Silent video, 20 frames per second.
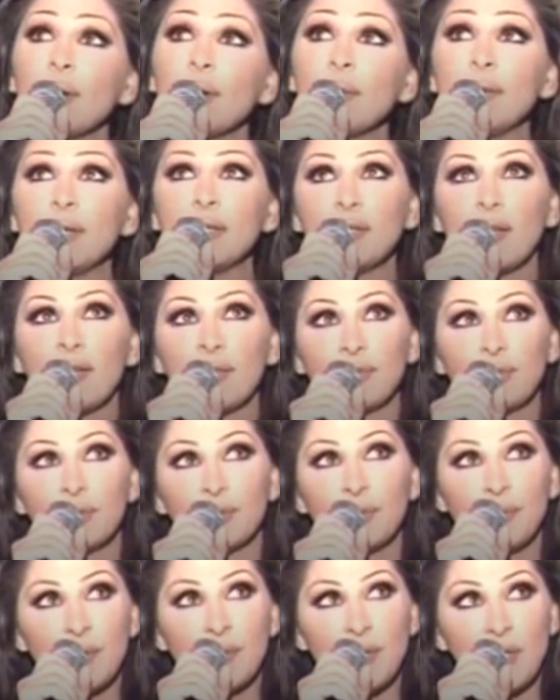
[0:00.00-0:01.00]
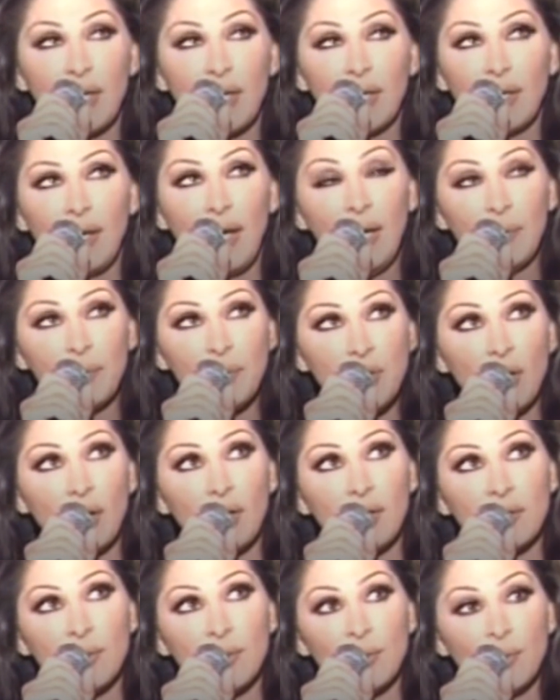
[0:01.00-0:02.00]
انا ما بقدر فوت يعني احب
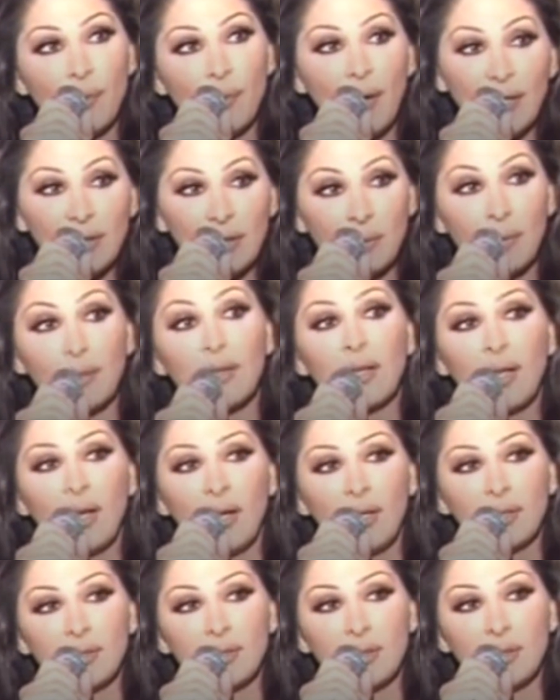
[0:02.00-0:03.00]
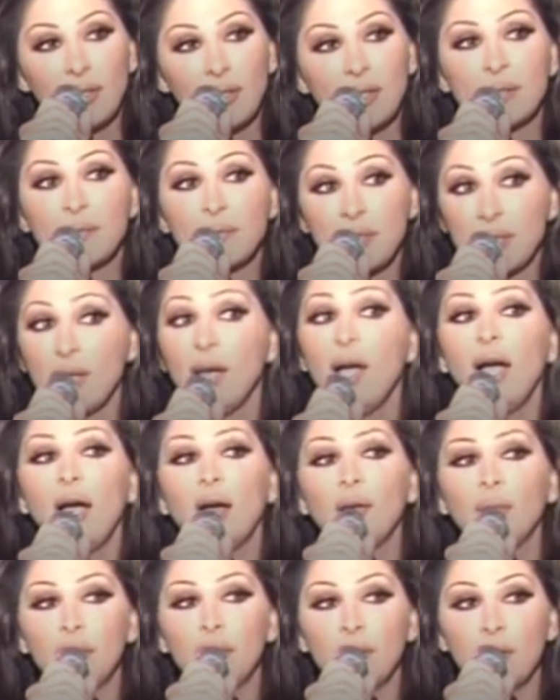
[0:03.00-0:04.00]
شخص كون بعدني ما طلعت لازم
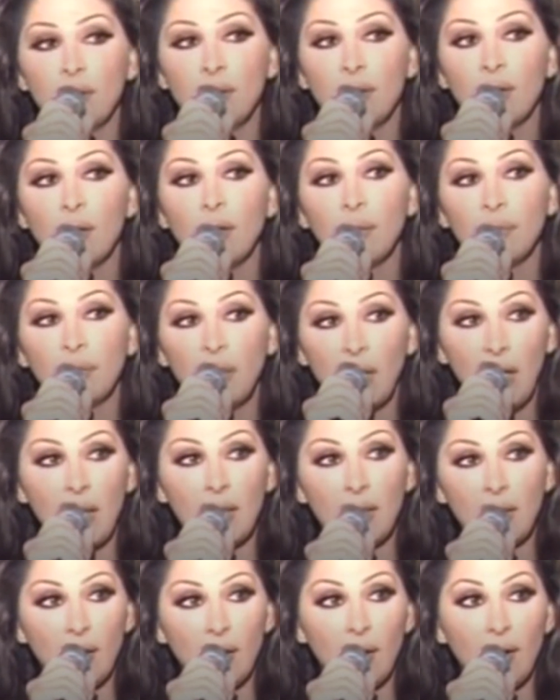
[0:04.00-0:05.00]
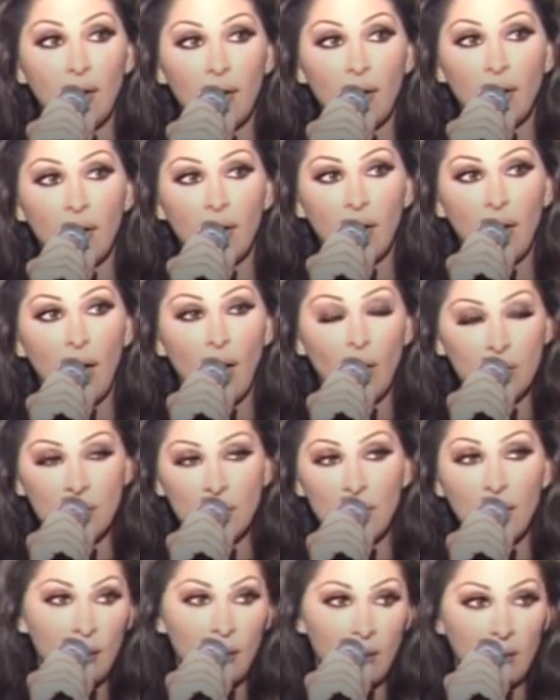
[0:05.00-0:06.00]
صح قبل من العلاقه
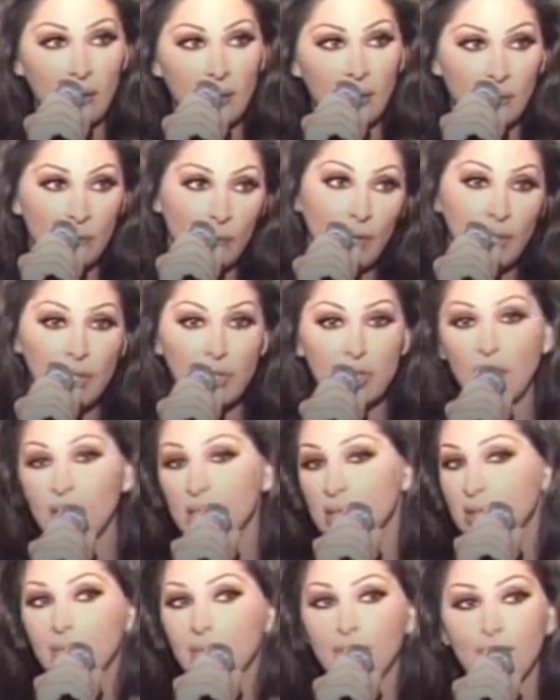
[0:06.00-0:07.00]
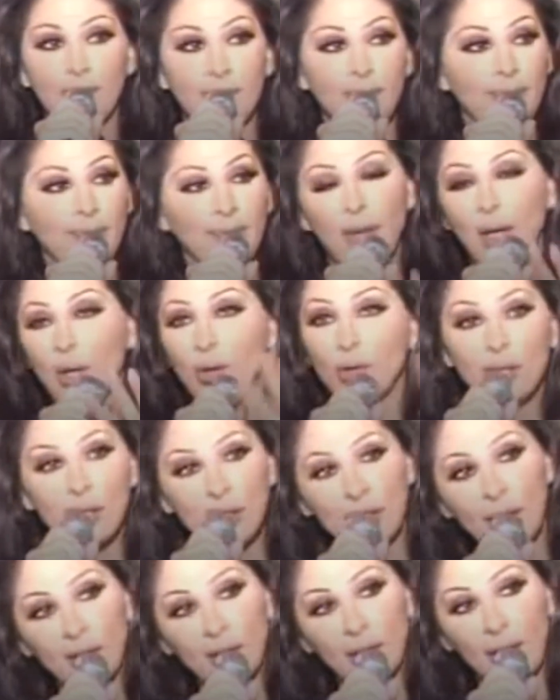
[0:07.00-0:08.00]
او صح يروح الشخص
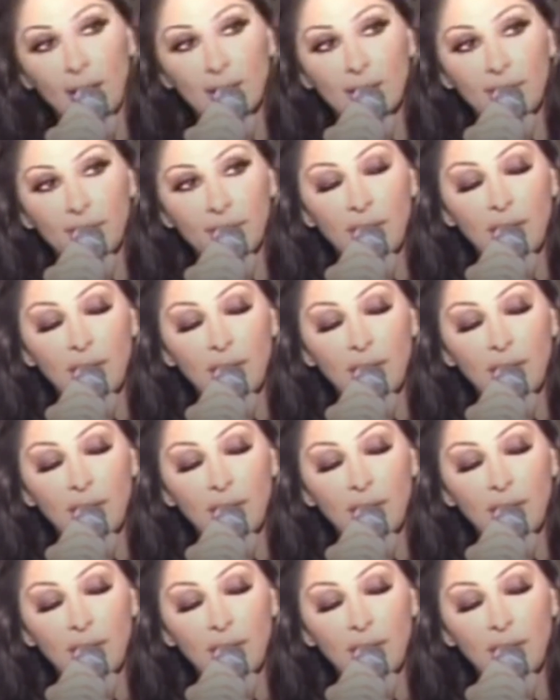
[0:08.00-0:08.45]
كليا عن هل